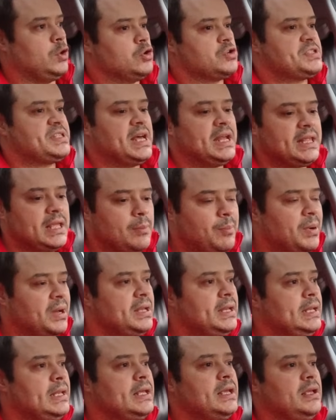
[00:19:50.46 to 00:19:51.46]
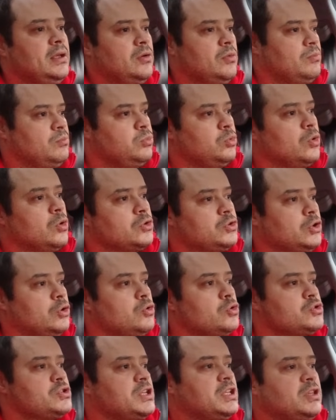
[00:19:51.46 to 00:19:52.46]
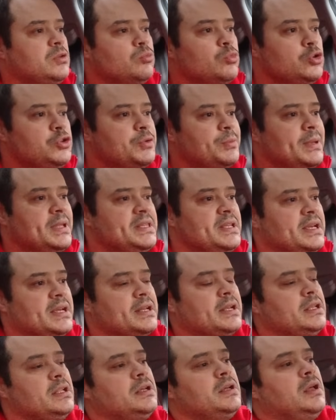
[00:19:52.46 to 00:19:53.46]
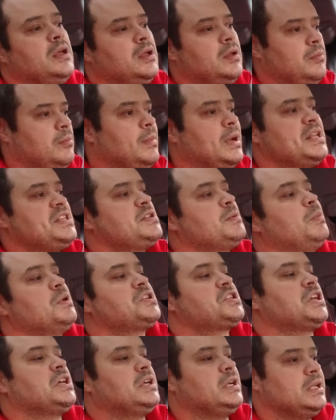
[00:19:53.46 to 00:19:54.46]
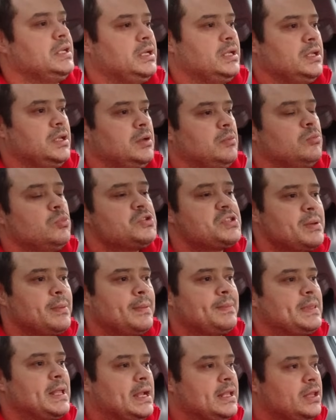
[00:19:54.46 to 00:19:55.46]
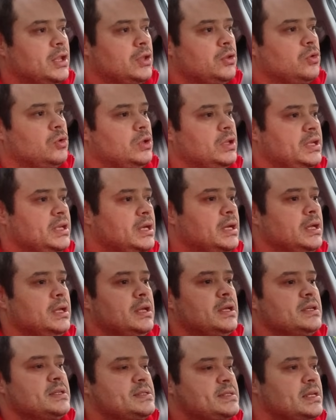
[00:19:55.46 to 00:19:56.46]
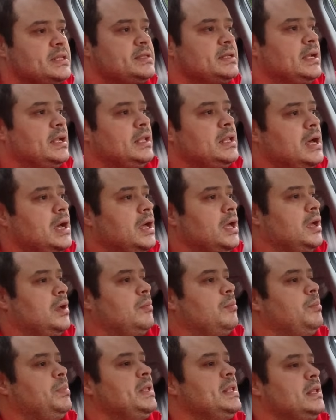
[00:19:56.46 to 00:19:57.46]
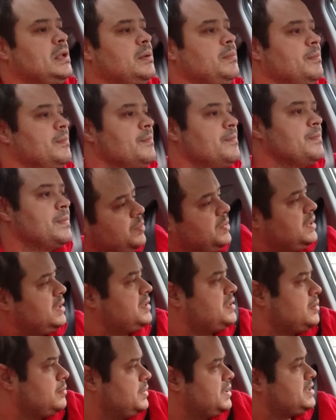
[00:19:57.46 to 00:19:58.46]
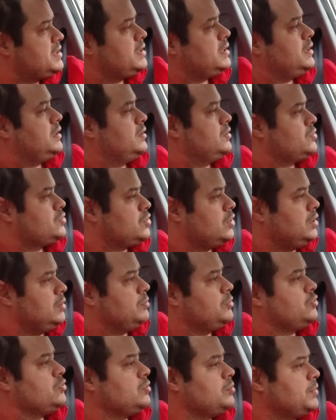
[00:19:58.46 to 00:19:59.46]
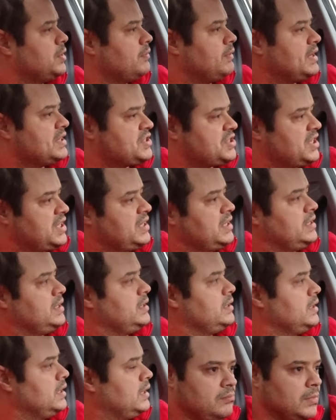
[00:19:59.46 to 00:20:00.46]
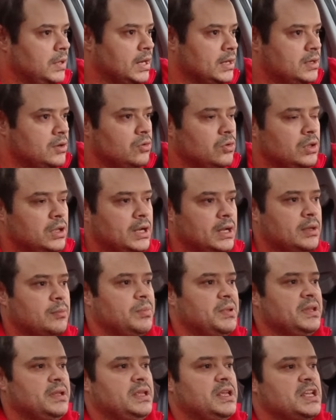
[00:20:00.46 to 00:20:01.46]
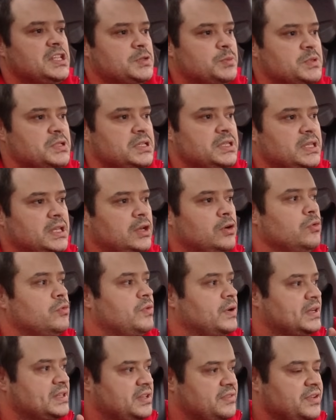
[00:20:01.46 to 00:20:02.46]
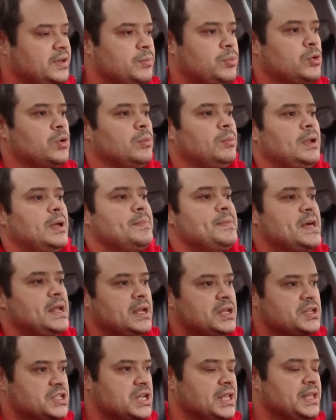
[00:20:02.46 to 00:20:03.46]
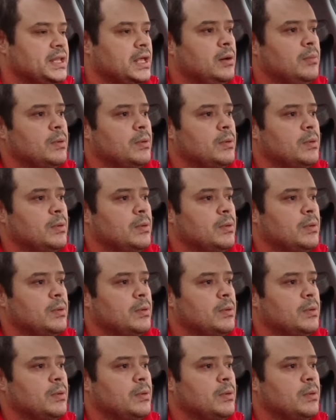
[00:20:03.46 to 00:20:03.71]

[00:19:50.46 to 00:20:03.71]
Gösterge paneli, bu orta konsoldaki multimedya ekranı bence başarılı. Bu sebeplerden dolayı satın alabilirim. Bir de tabii ki şöyle bir durum da var. Chery'nin marka olarak bir geçmişinde ufak tefek problemler yaşandı